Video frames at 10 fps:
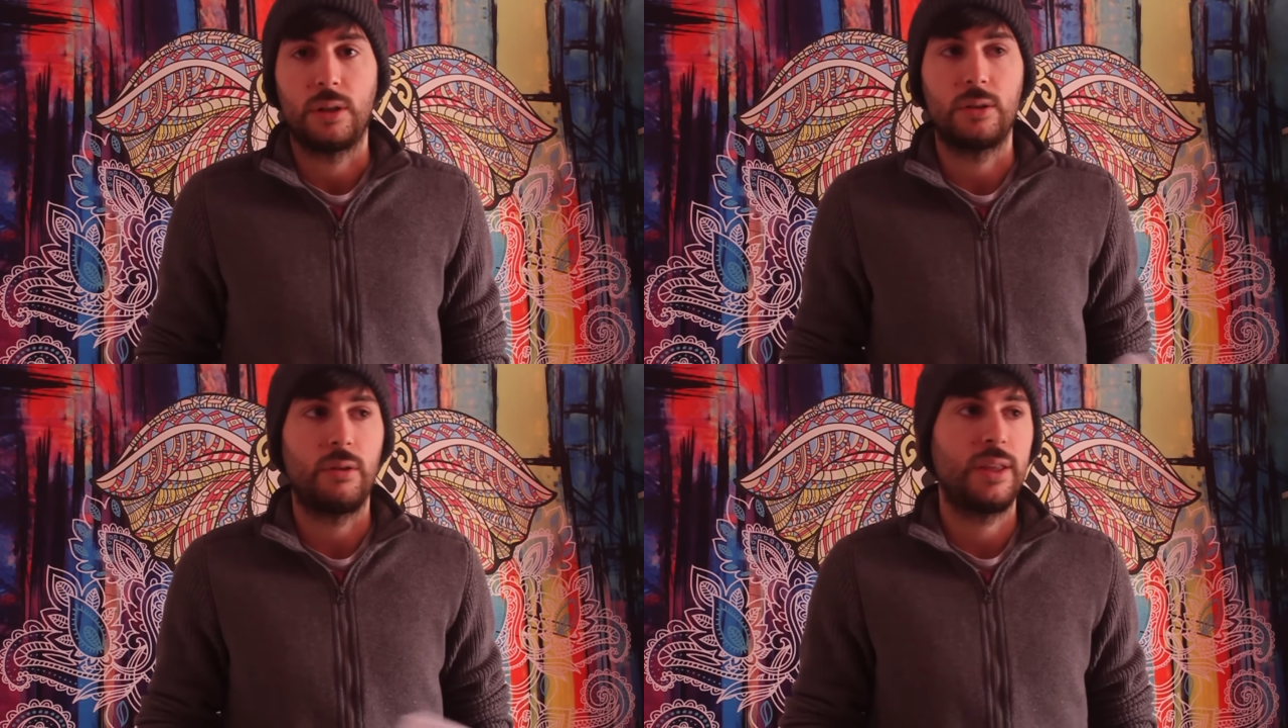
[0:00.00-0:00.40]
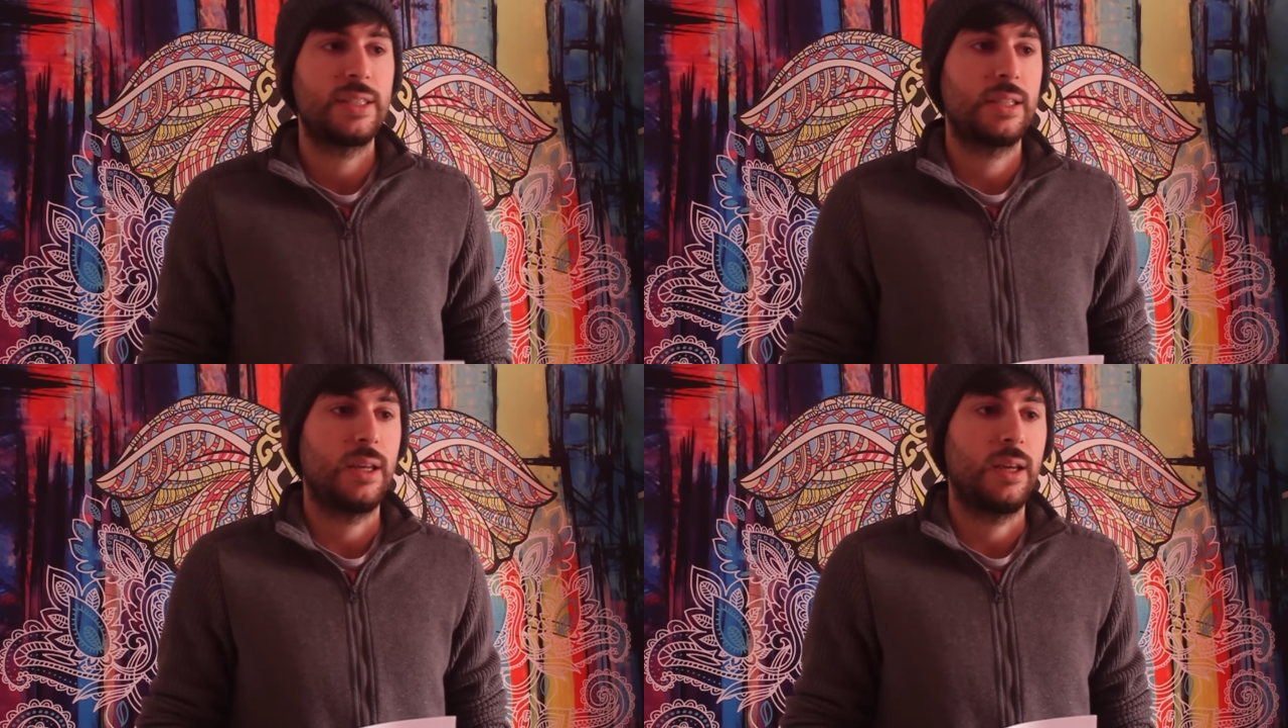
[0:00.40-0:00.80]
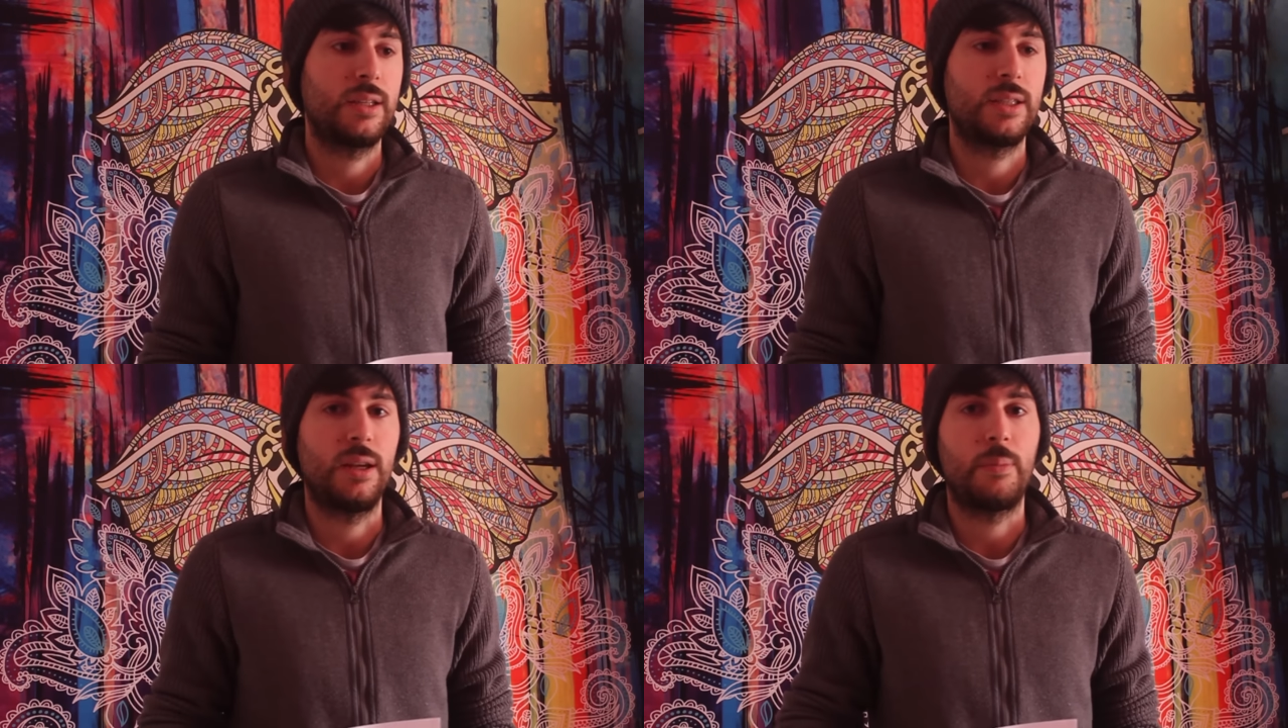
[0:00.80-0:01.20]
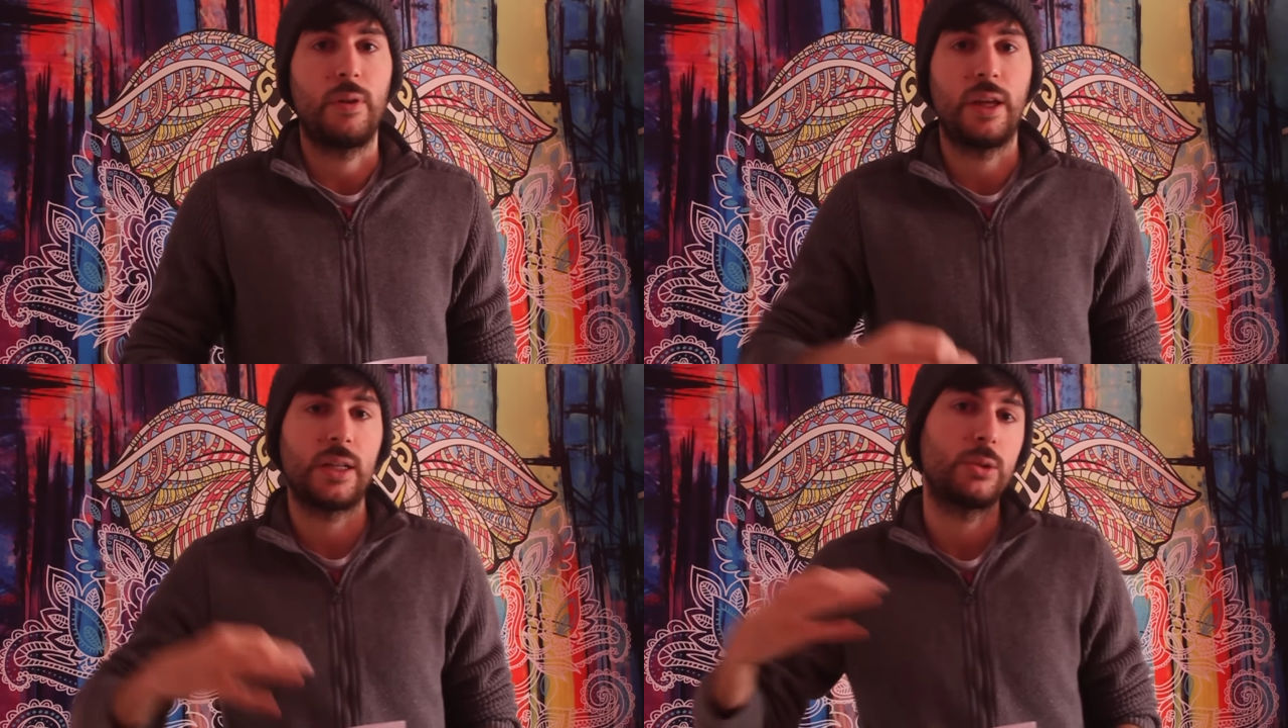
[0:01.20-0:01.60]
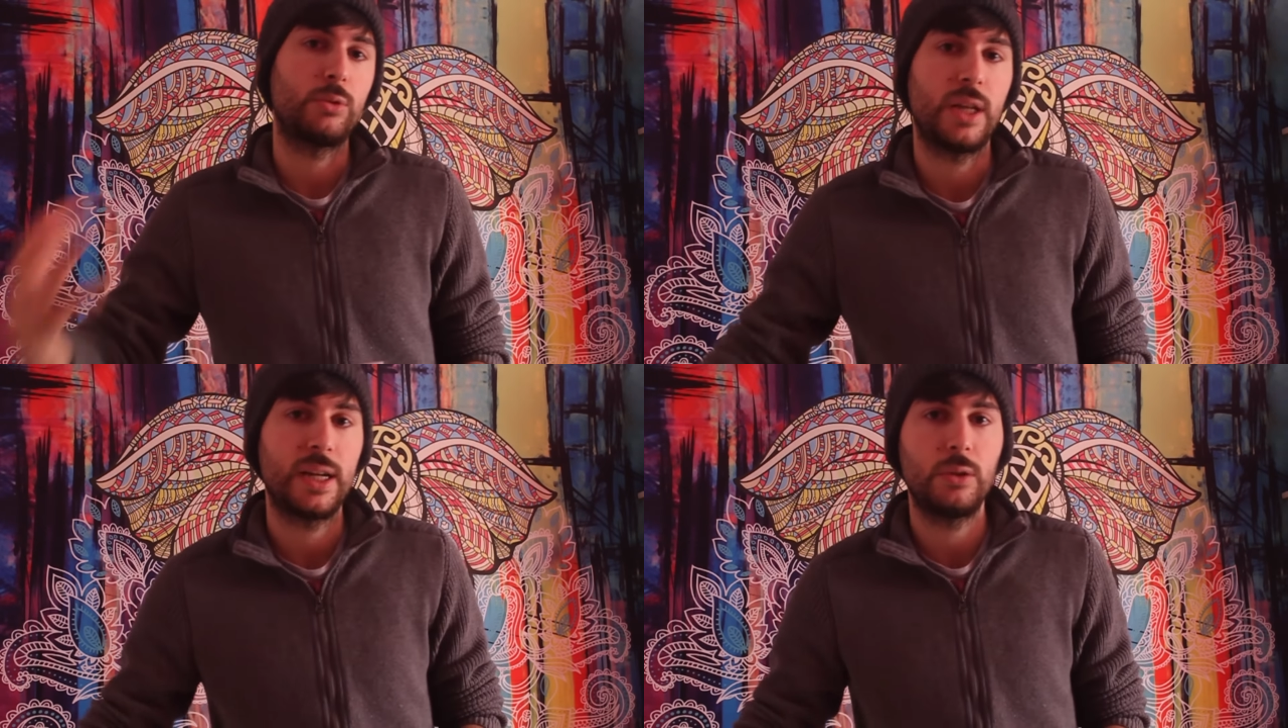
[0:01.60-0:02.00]
Entonces, eh, si le podéis
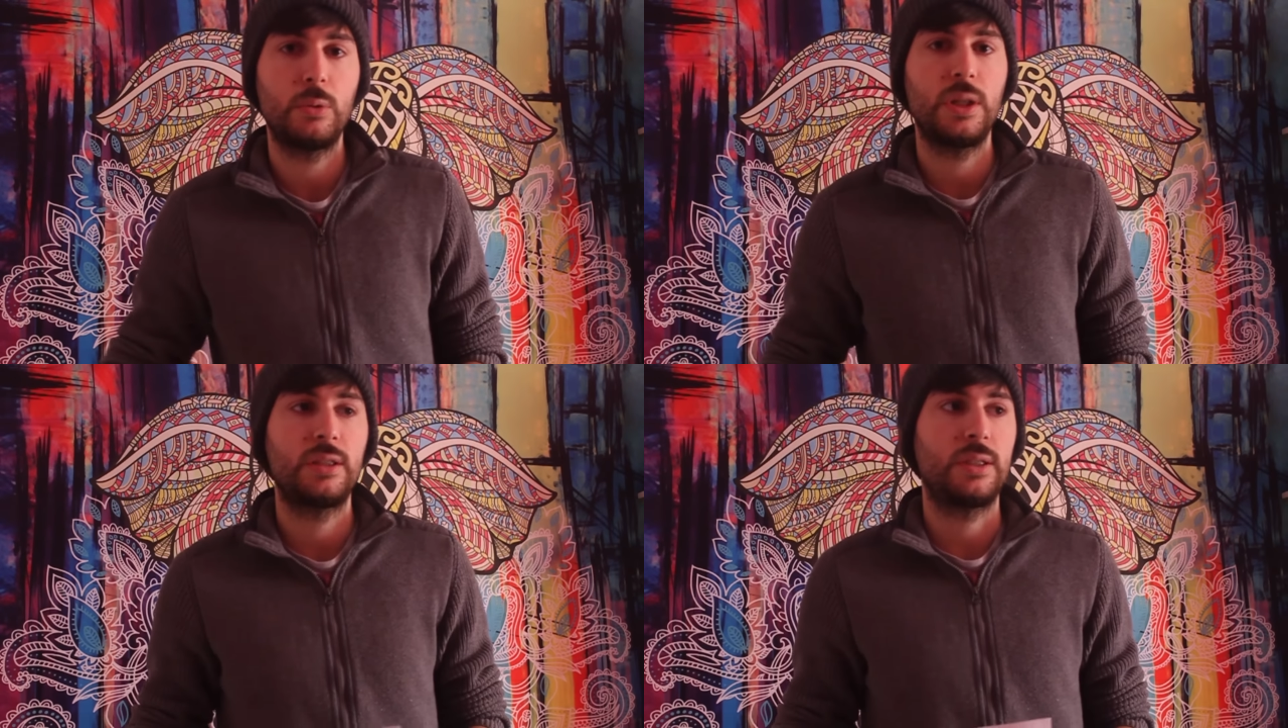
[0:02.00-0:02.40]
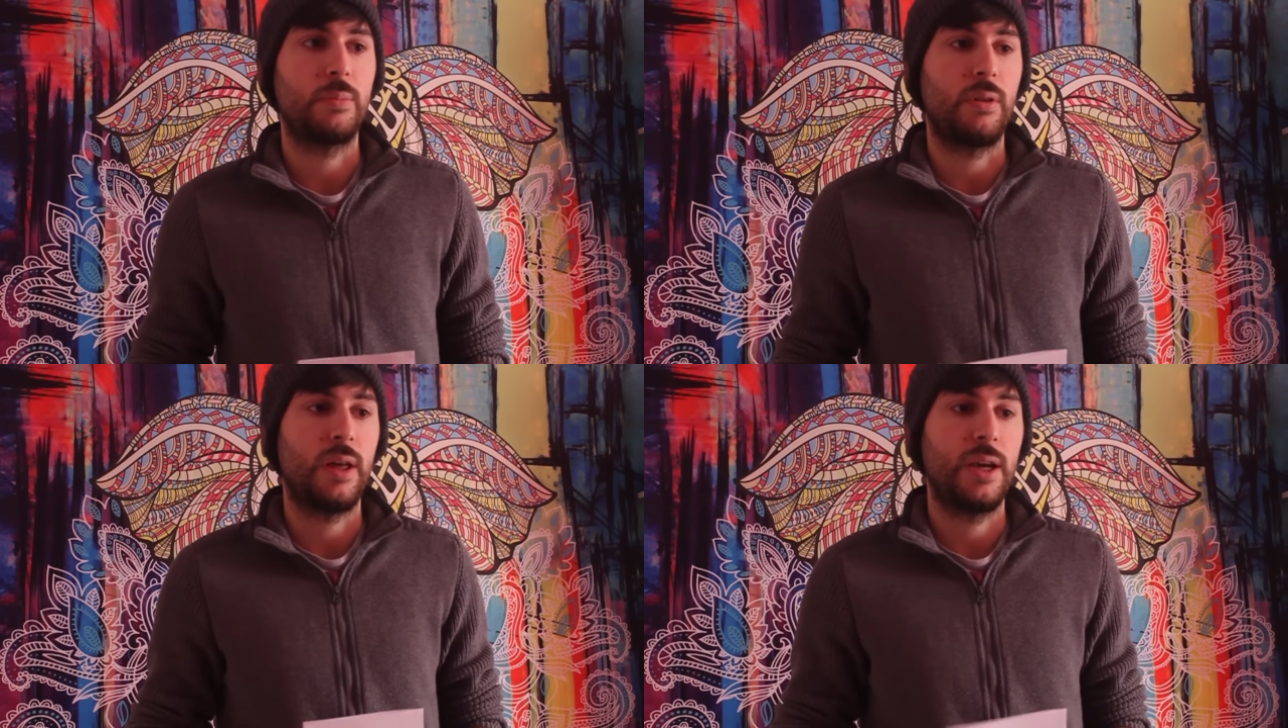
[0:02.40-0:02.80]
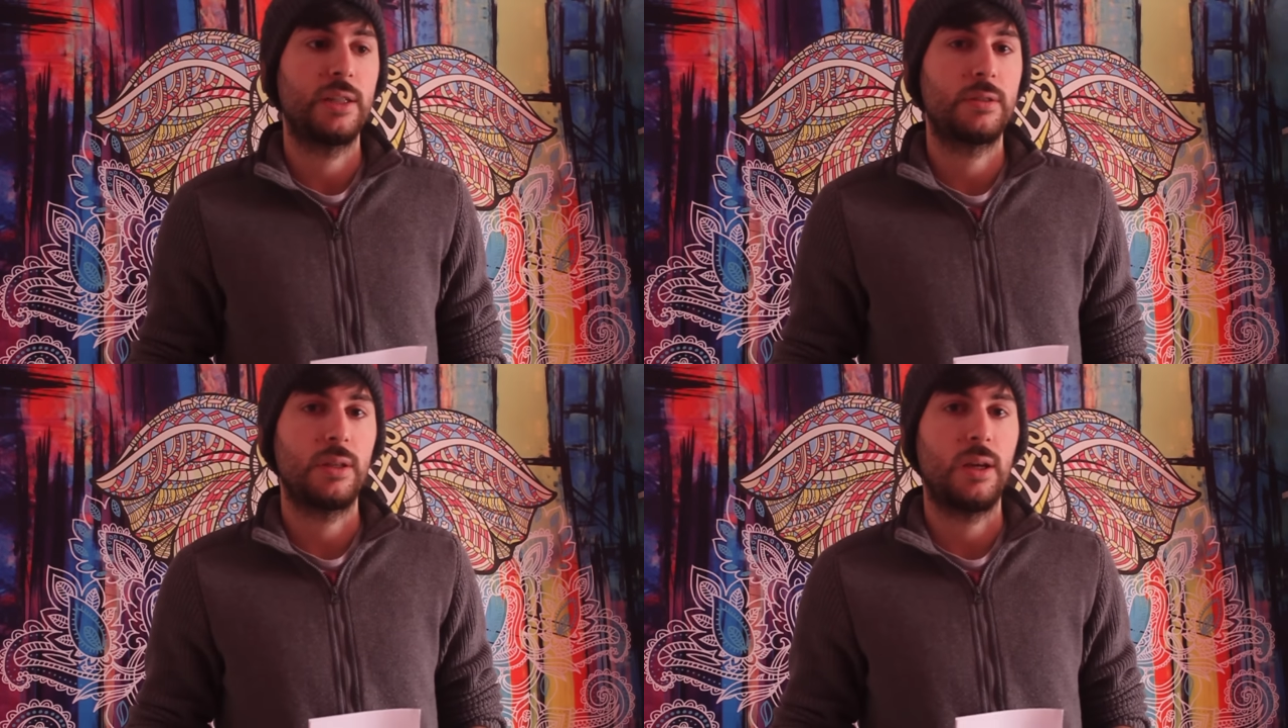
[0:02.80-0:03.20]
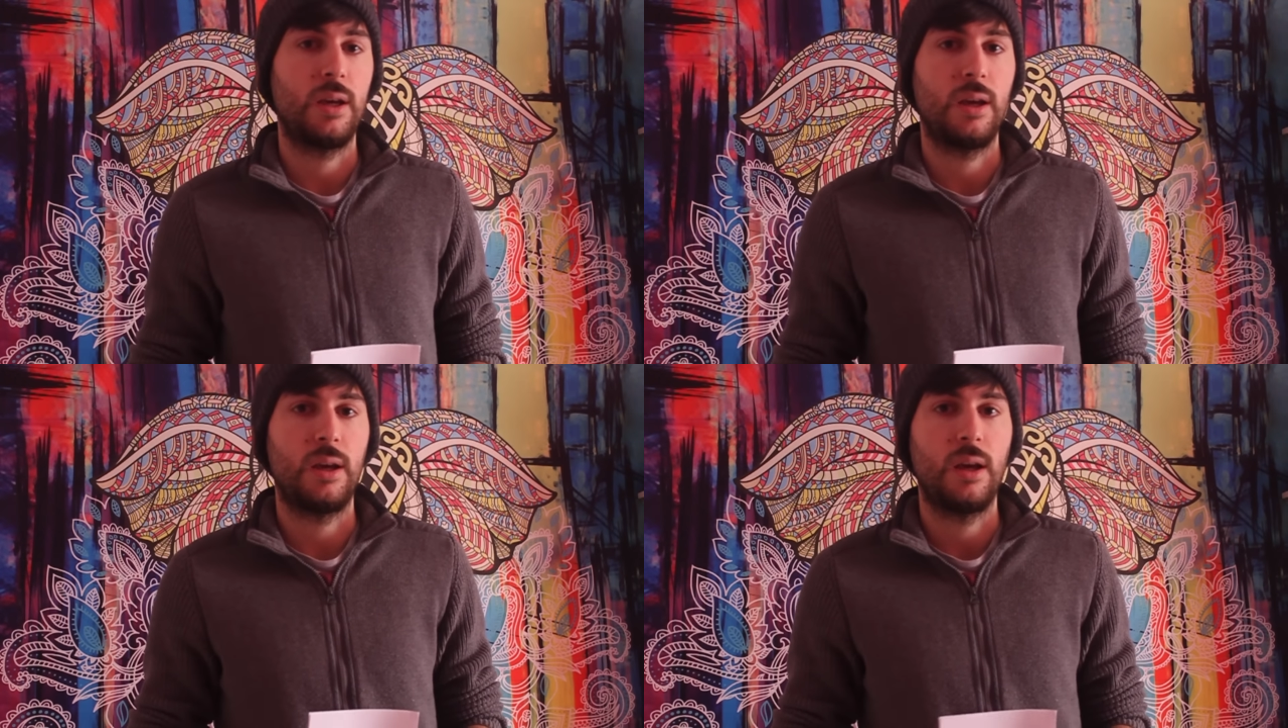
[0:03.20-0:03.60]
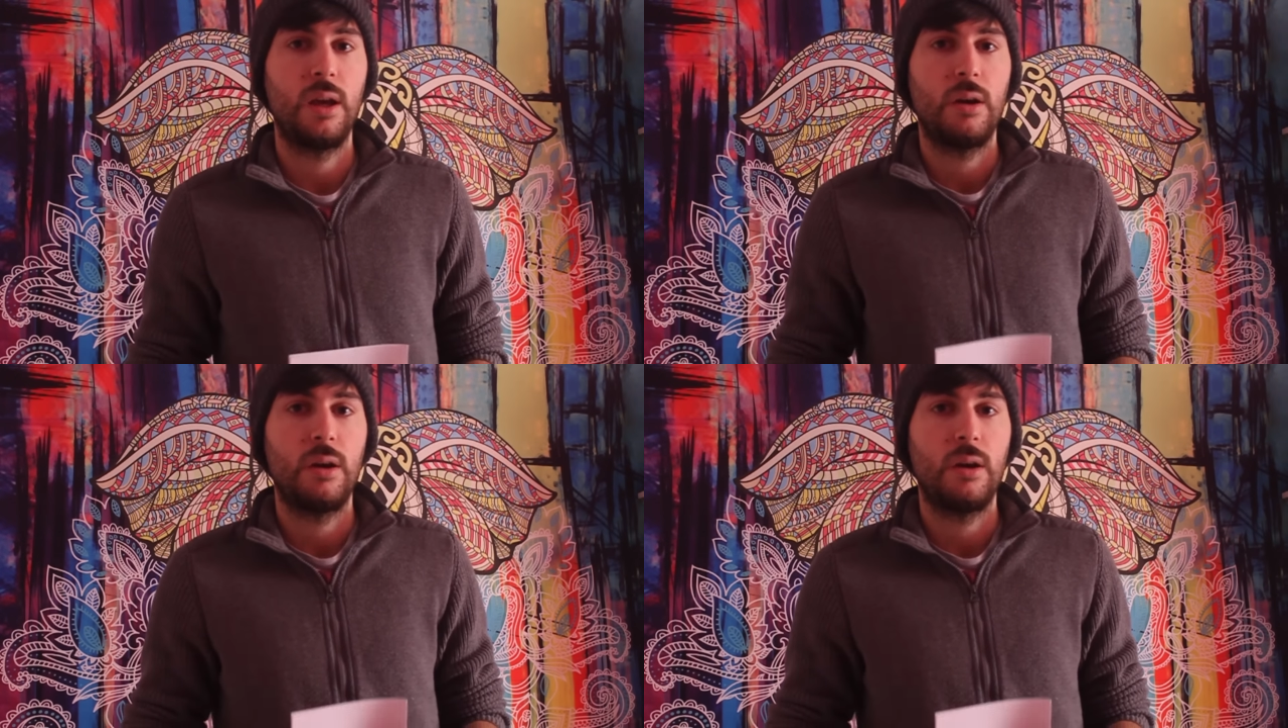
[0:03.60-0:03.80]
retuitear el tweet, si podéis eh,